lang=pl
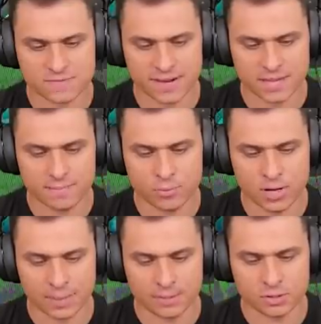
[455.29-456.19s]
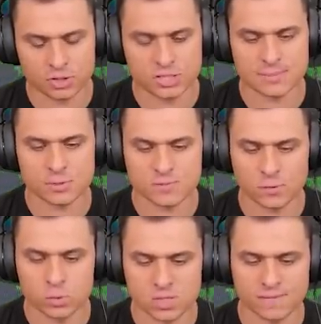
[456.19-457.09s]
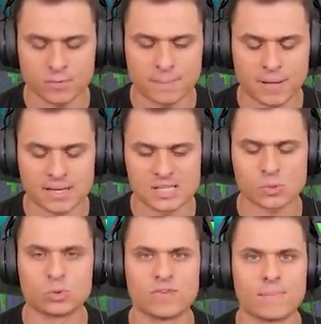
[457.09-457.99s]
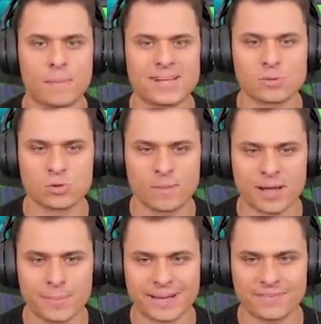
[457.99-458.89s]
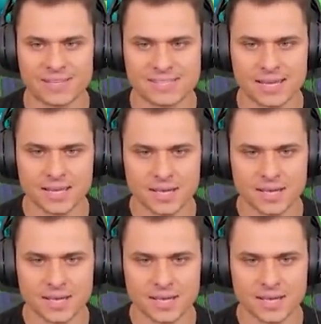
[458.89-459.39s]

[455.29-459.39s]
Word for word: fajnie było, jakby ktoś się ze mną sfokusował na pana złotówę, bo pan złotówa ma chyba najwięcej,